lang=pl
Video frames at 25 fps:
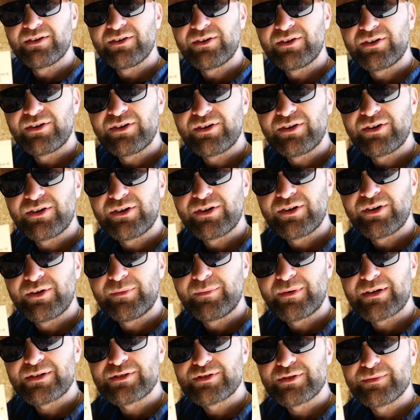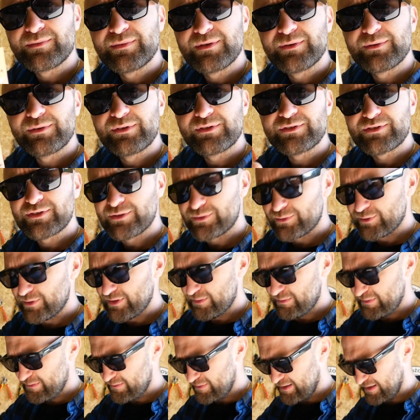O, bardzo miło,
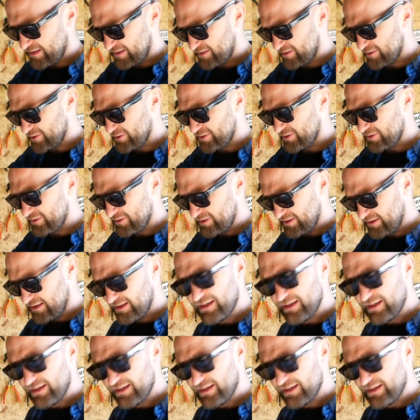dziękujemy bardzo.